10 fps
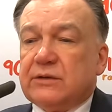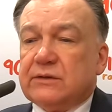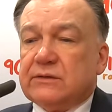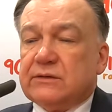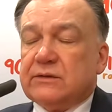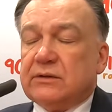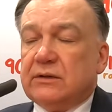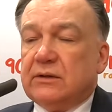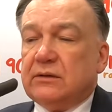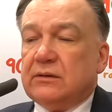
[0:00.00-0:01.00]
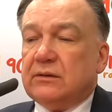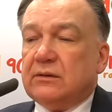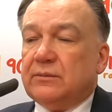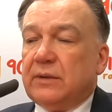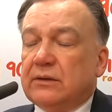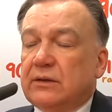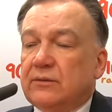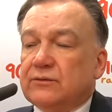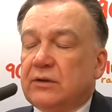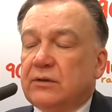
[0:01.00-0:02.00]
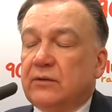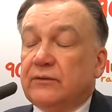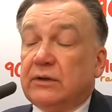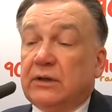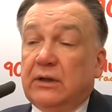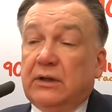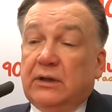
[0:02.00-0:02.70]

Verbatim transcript: przez partnerów rządowych.